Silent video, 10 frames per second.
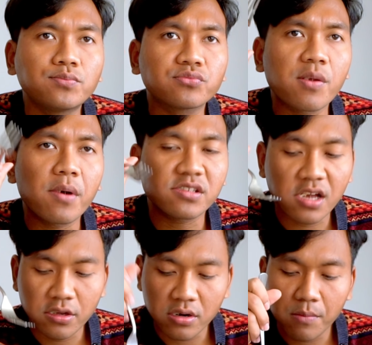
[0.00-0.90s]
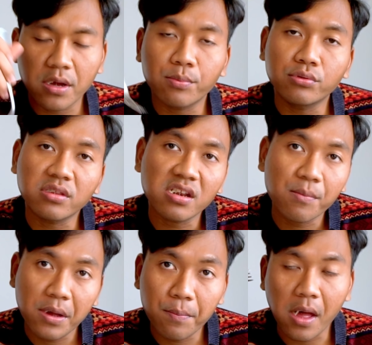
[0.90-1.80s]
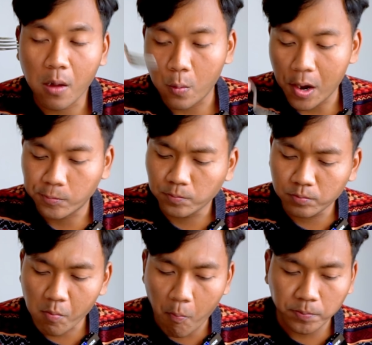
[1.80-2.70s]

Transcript: nambah sayur nambah punten nambah bakwan hmm.